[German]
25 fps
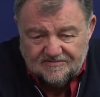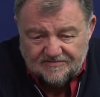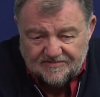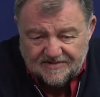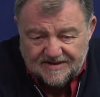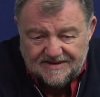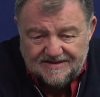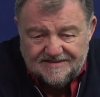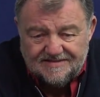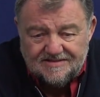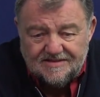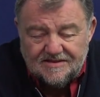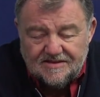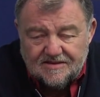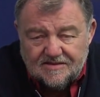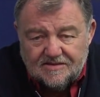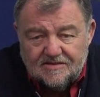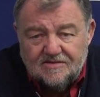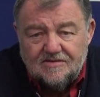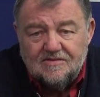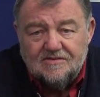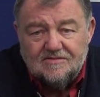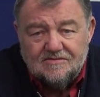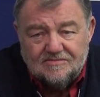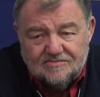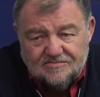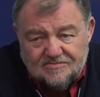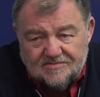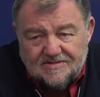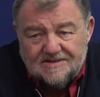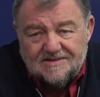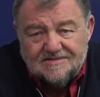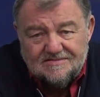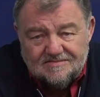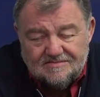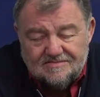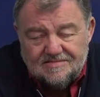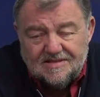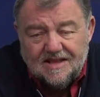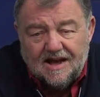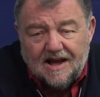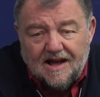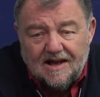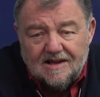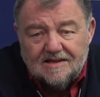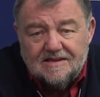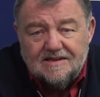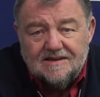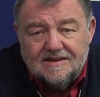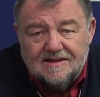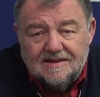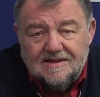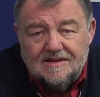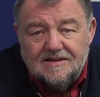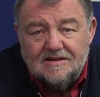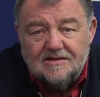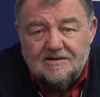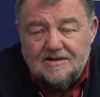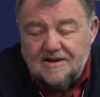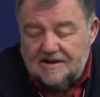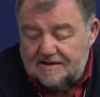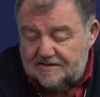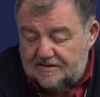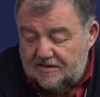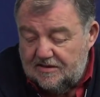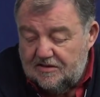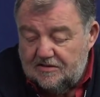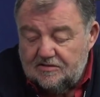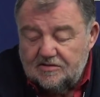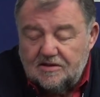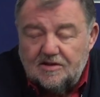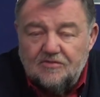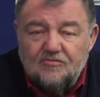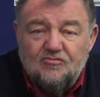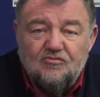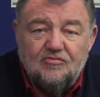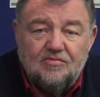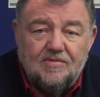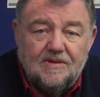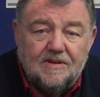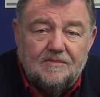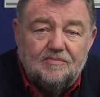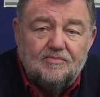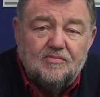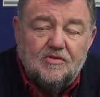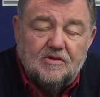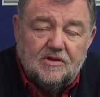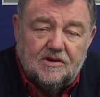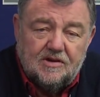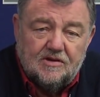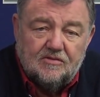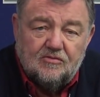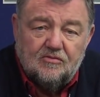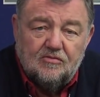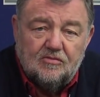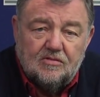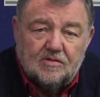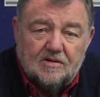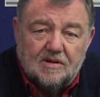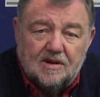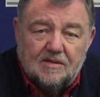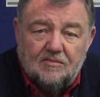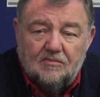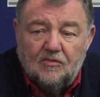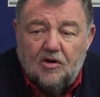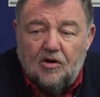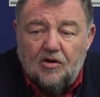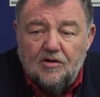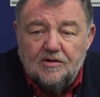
richtig die nachgeregelt hat, dann schwebte die Kugel eben.